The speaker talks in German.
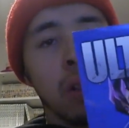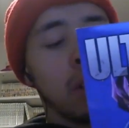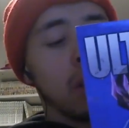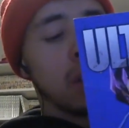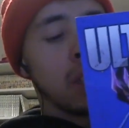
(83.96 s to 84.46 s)

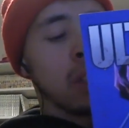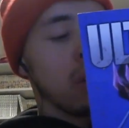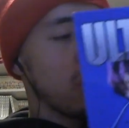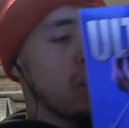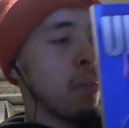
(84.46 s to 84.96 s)
holen. Das
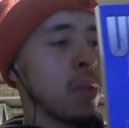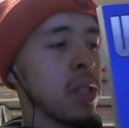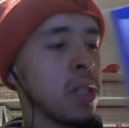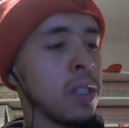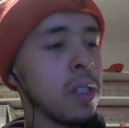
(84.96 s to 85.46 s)
dauert noch ein
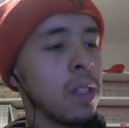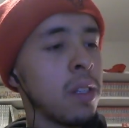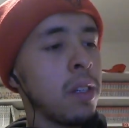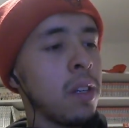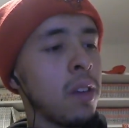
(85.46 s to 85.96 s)
bisschen
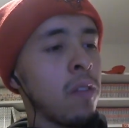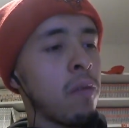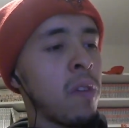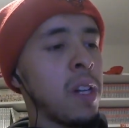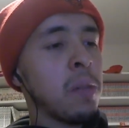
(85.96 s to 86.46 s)

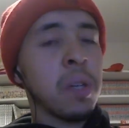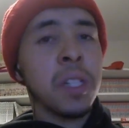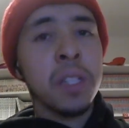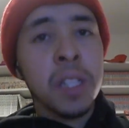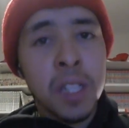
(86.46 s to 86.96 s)
weil ich
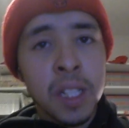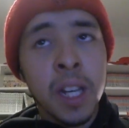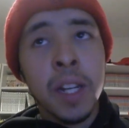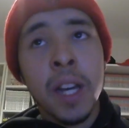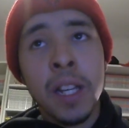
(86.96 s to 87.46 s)
möchte
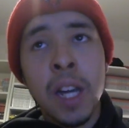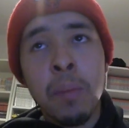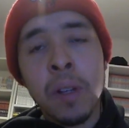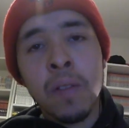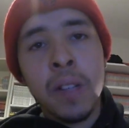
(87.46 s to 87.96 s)
nächstes Jahr nach
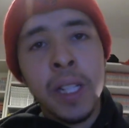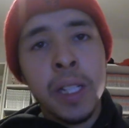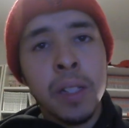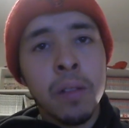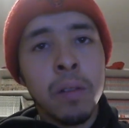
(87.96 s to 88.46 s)
Japan
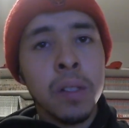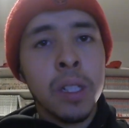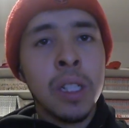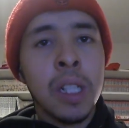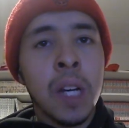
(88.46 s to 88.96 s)
fliegen
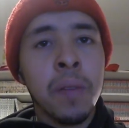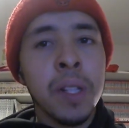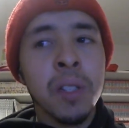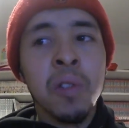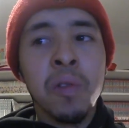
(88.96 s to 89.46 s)
und ich
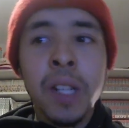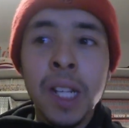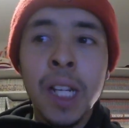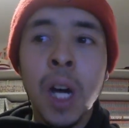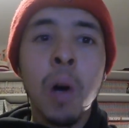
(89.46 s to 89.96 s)
darf nicht so
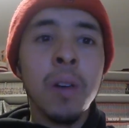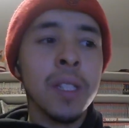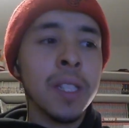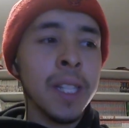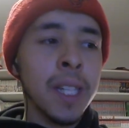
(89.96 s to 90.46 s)
viel
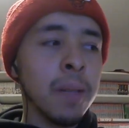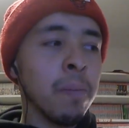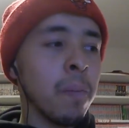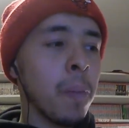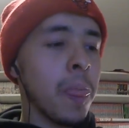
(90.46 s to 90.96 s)

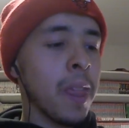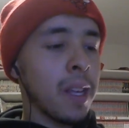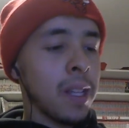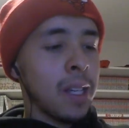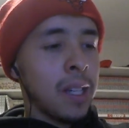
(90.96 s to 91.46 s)
ausgeben.
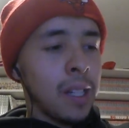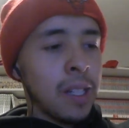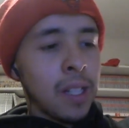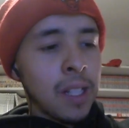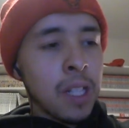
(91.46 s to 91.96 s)

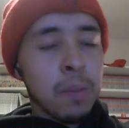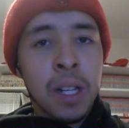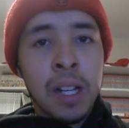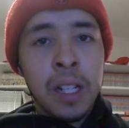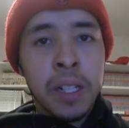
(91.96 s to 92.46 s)
Ich
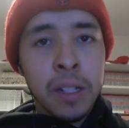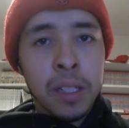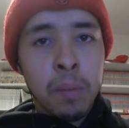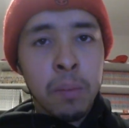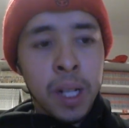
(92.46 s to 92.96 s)
habe es
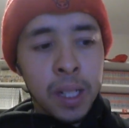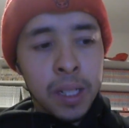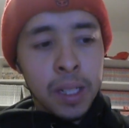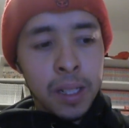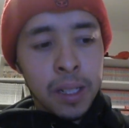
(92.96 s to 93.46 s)
allerdings
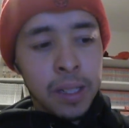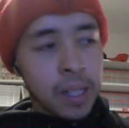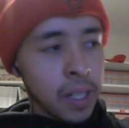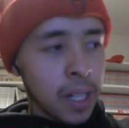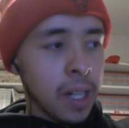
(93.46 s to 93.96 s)
gemacht.
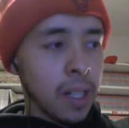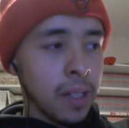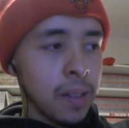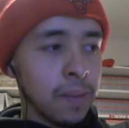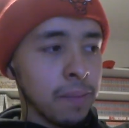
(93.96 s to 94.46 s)
Naja,
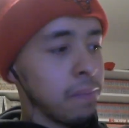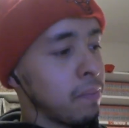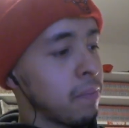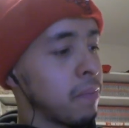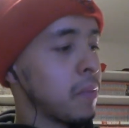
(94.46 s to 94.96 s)

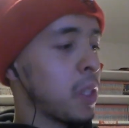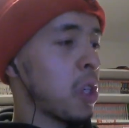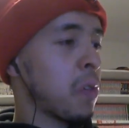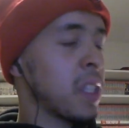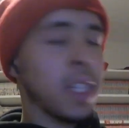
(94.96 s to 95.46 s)

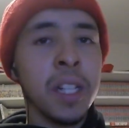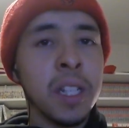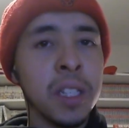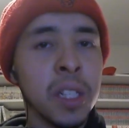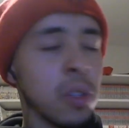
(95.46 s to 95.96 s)
ich hoffe, das
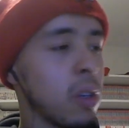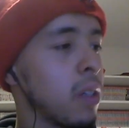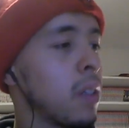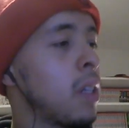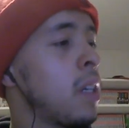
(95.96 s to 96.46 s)
ändert sich
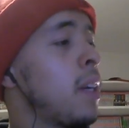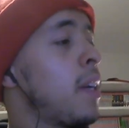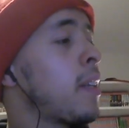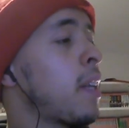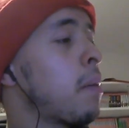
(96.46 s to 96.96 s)
noch.
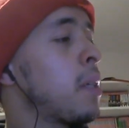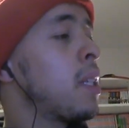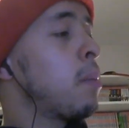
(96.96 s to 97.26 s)
Dann habe